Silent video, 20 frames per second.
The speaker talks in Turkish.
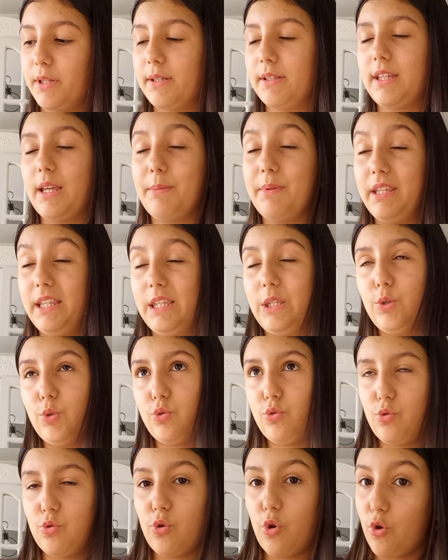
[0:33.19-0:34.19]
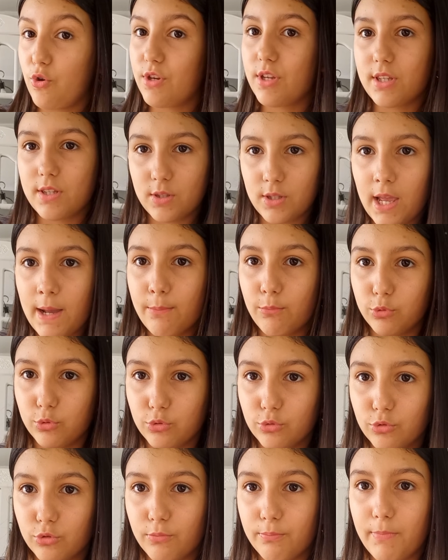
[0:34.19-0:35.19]
Yani tabii 2-3 gün öncesinden
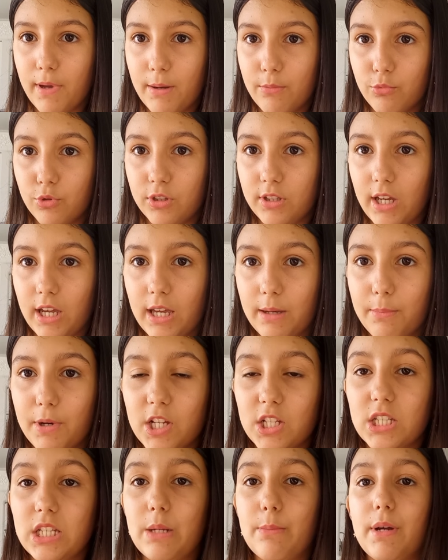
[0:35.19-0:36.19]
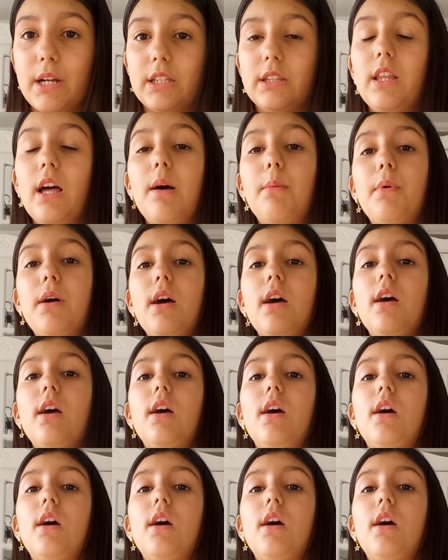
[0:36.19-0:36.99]
bulundum ben bu hikayeye başlamakta ama